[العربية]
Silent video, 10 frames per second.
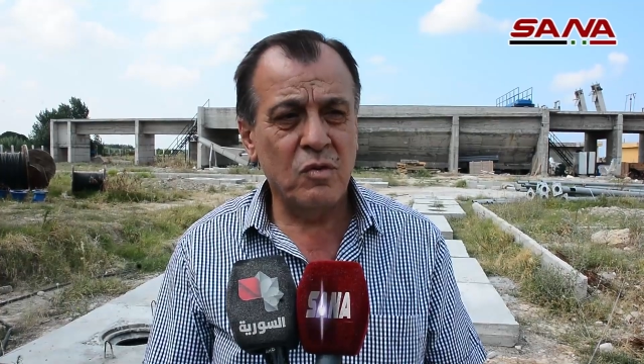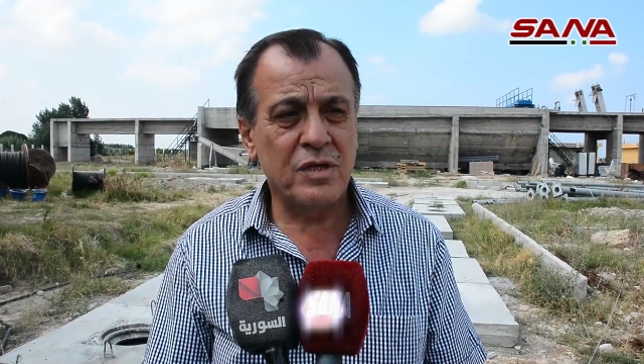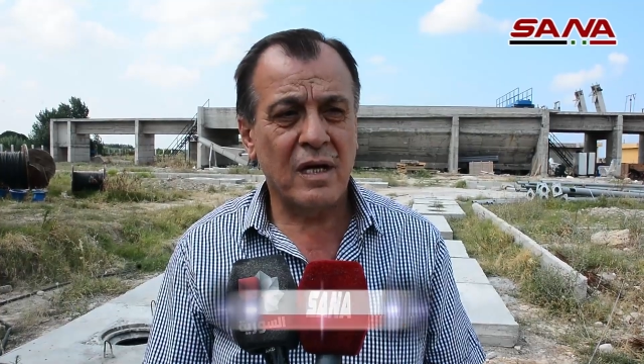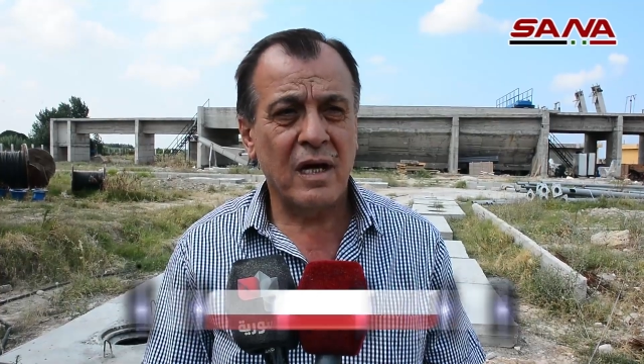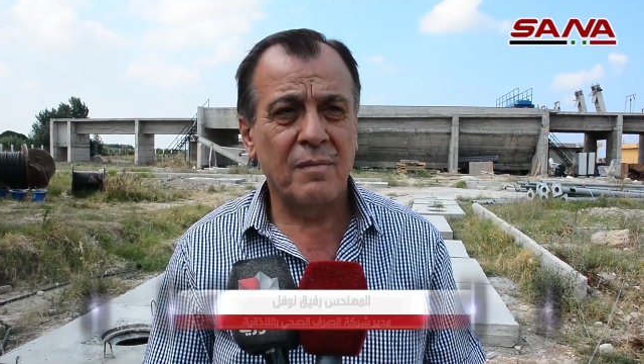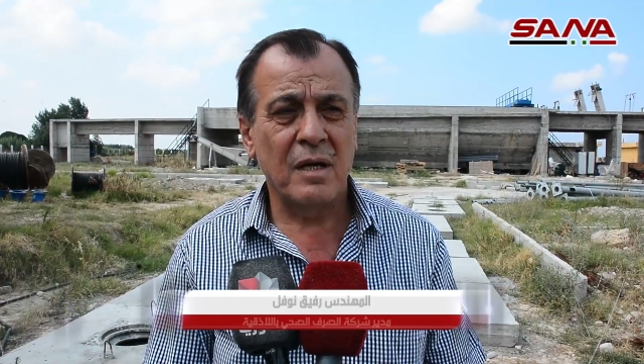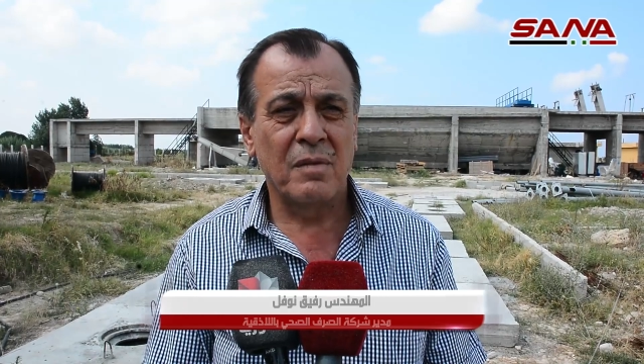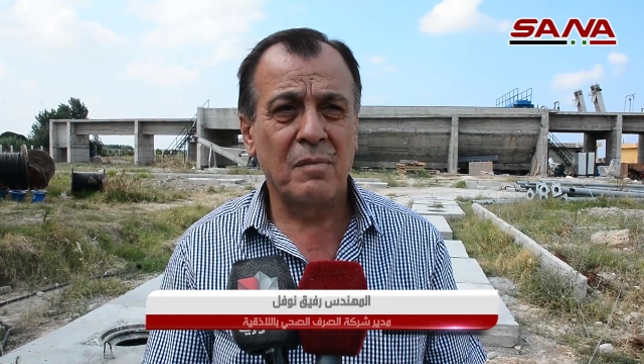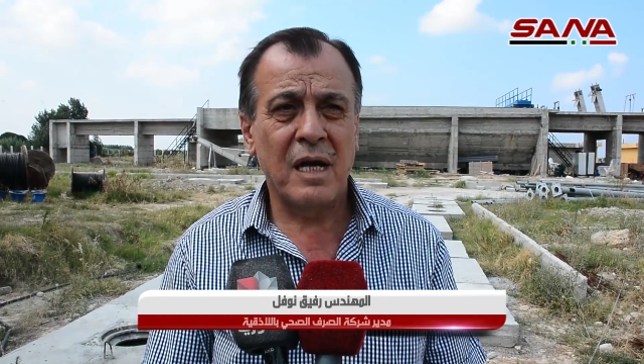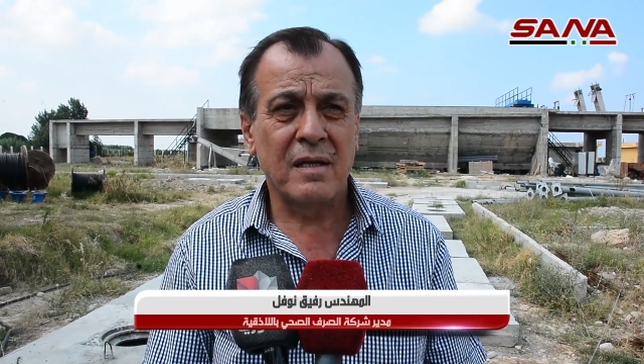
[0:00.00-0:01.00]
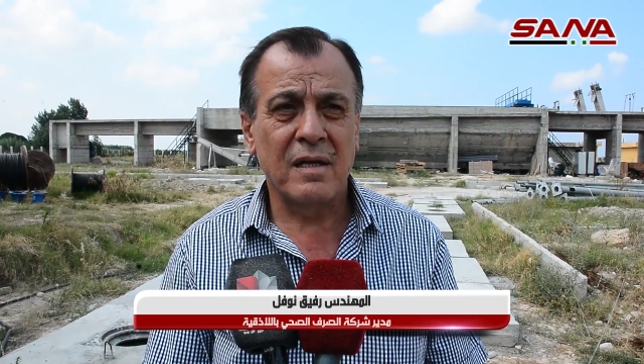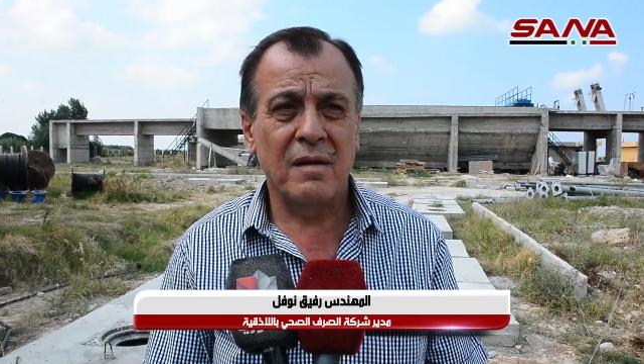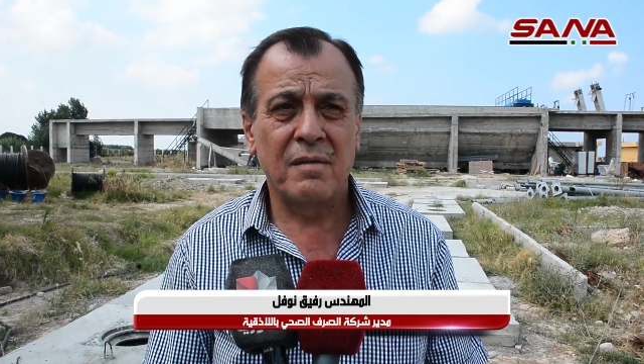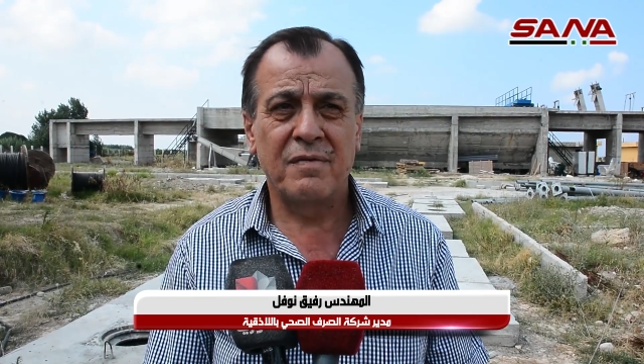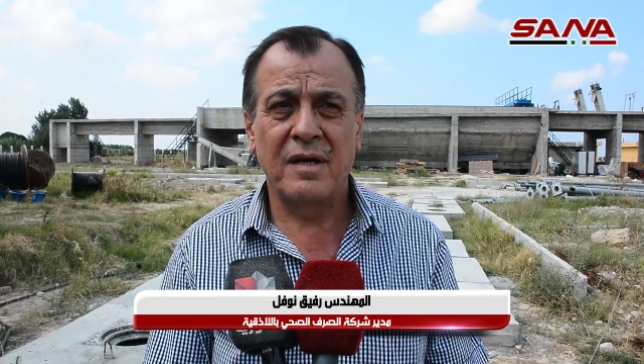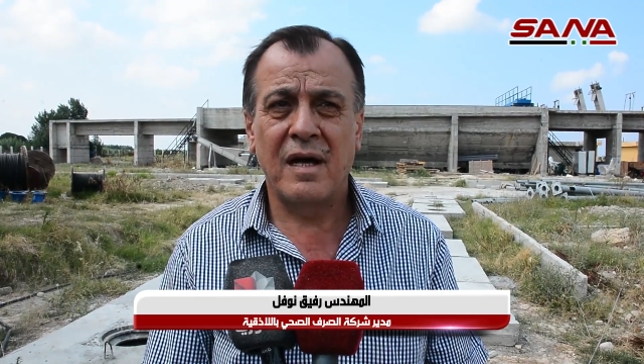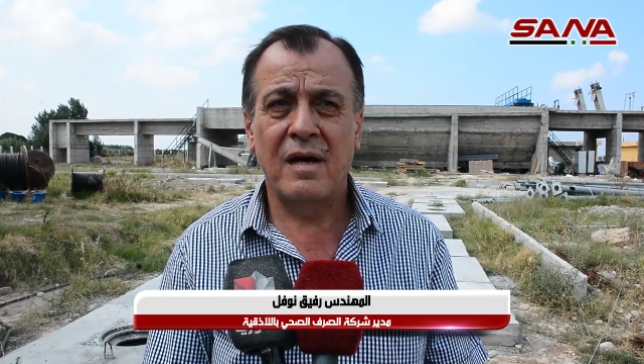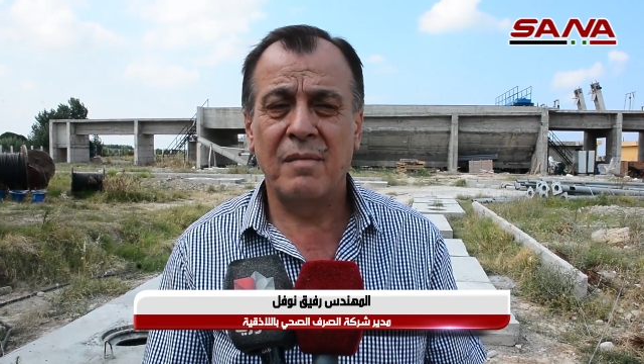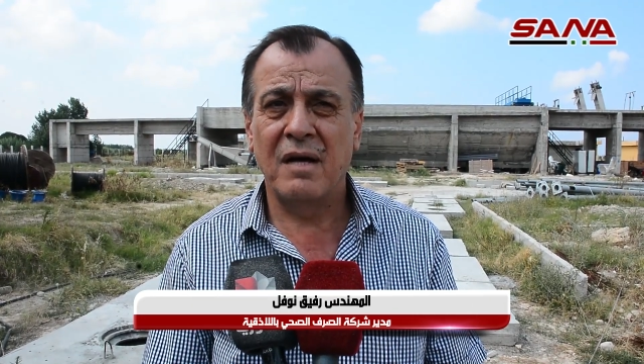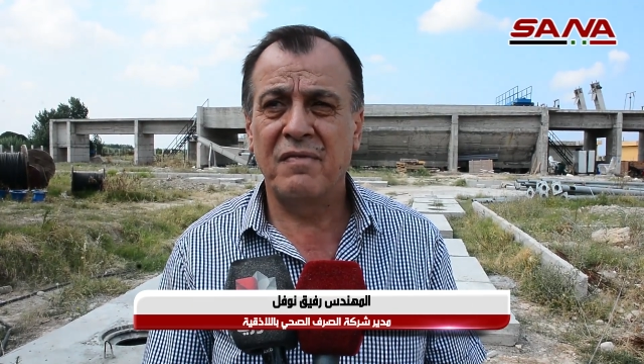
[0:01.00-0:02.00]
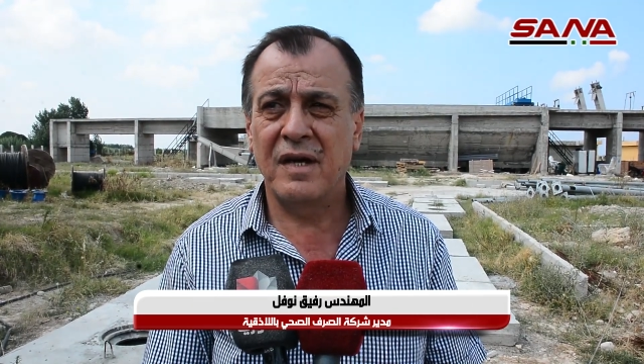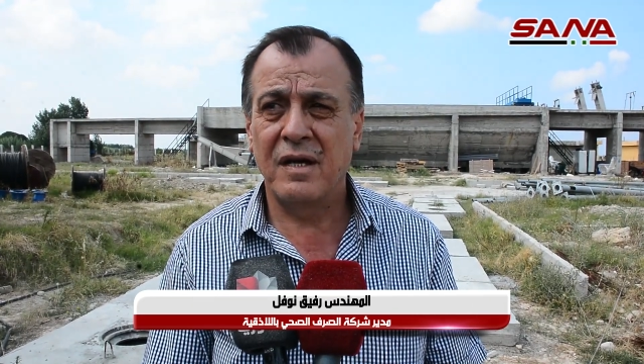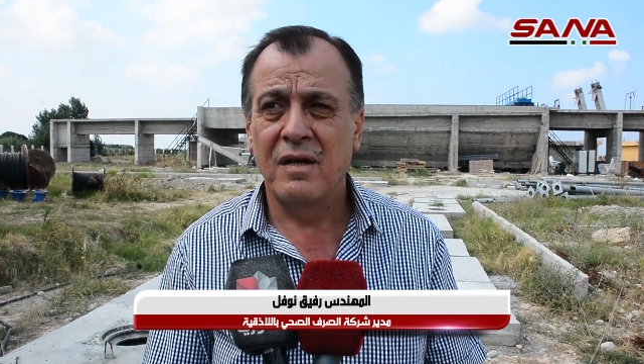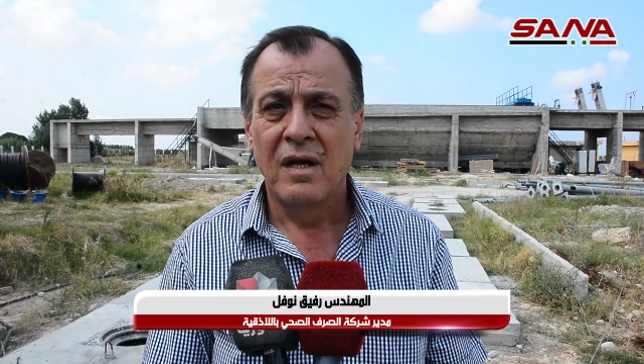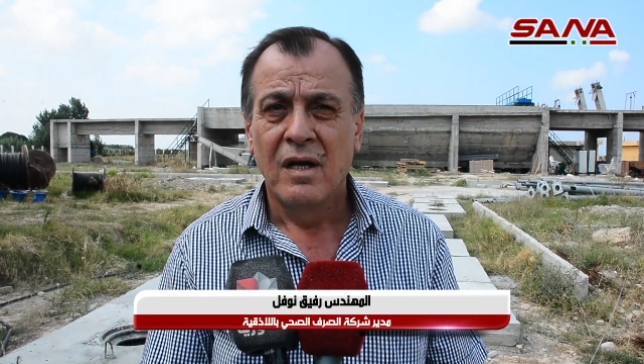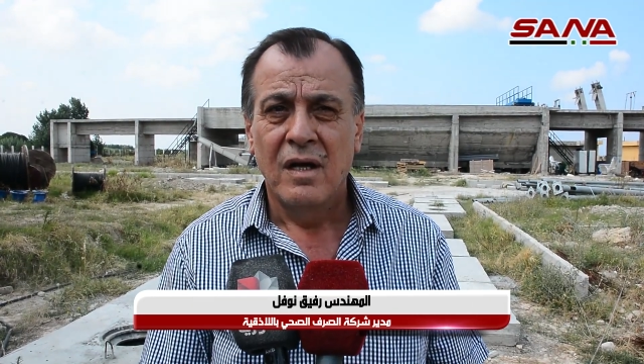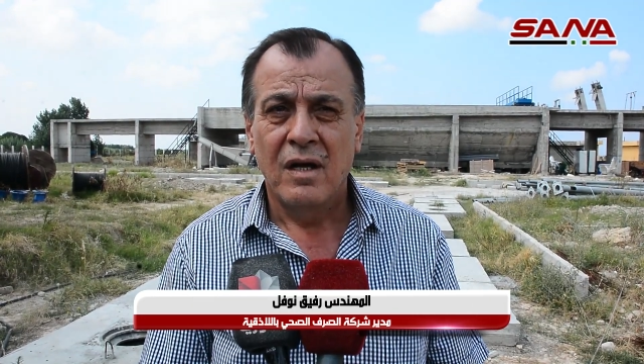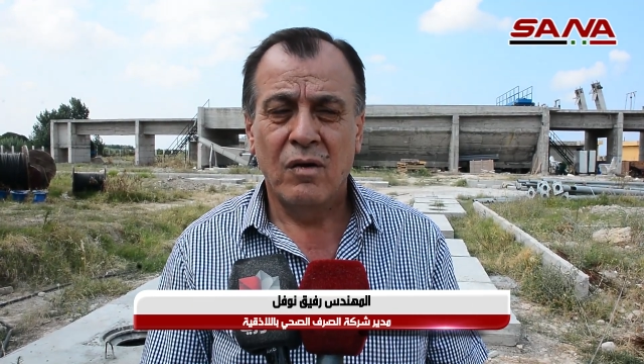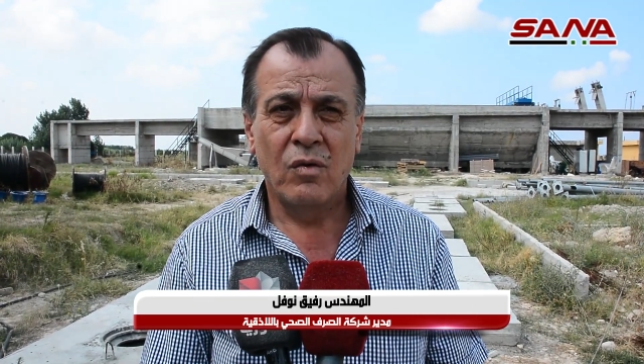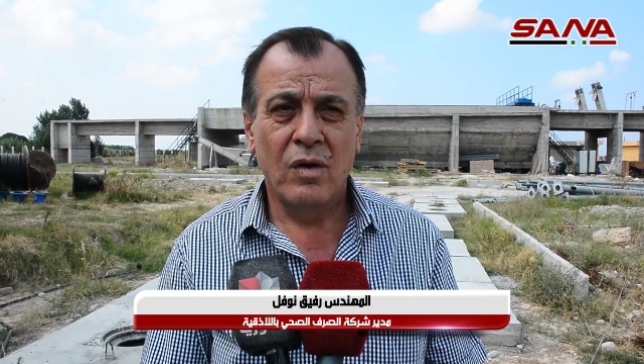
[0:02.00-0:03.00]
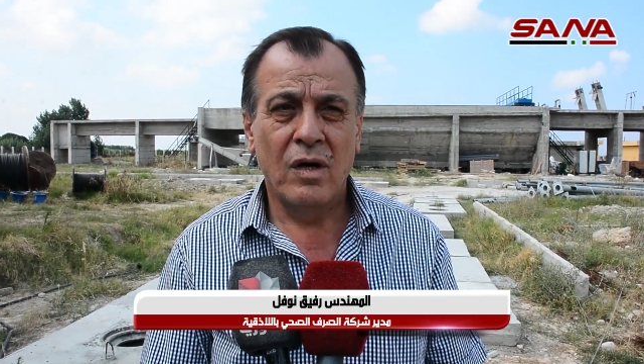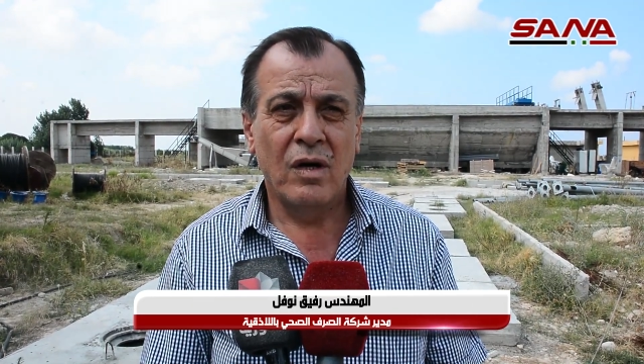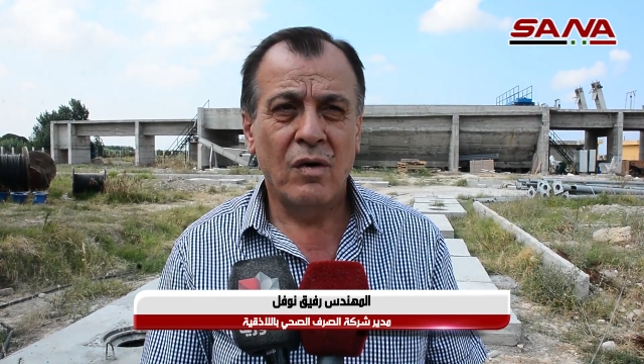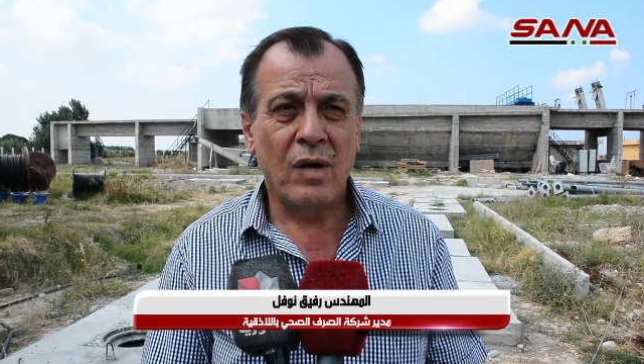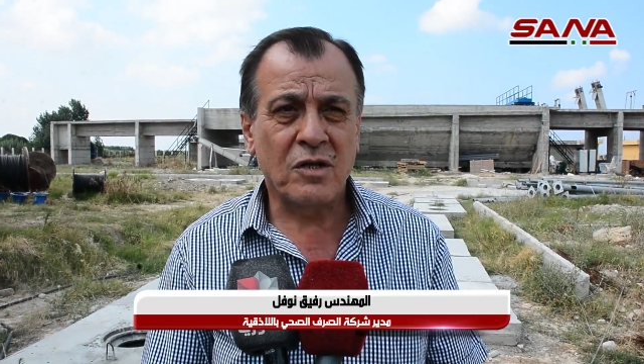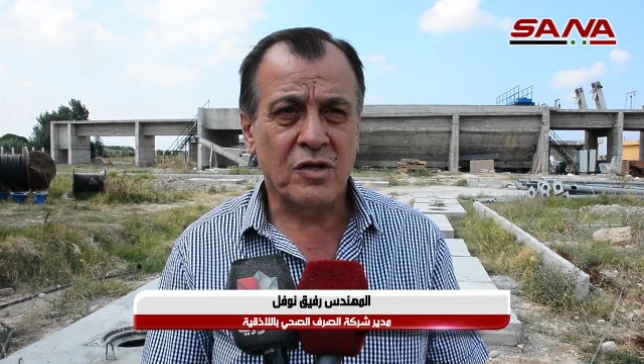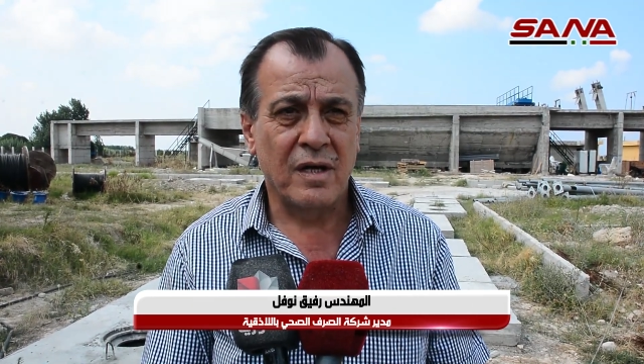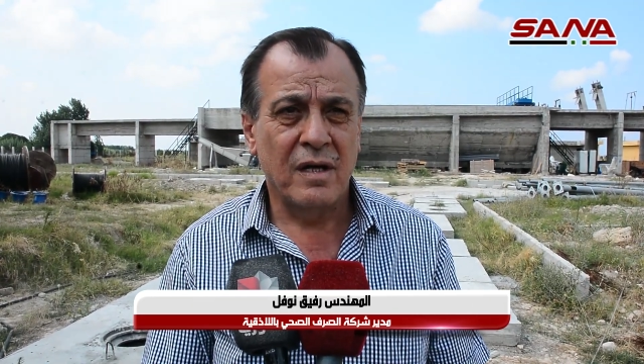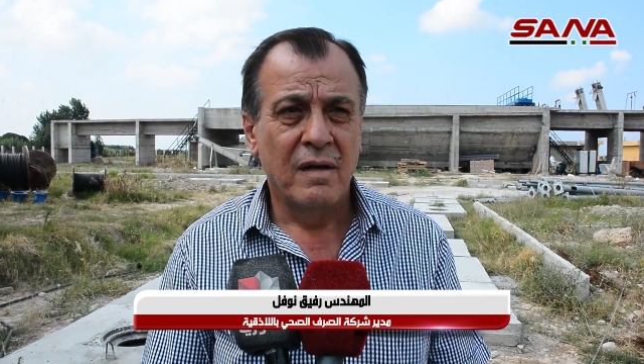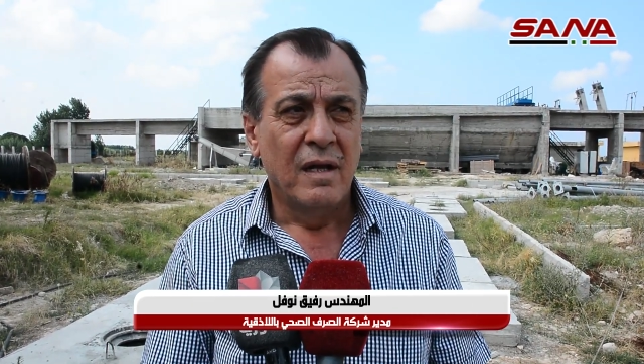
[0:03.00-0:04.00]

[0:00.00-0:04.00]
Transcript: بشر العمل بالمحطة في عام 2000 أو أو 10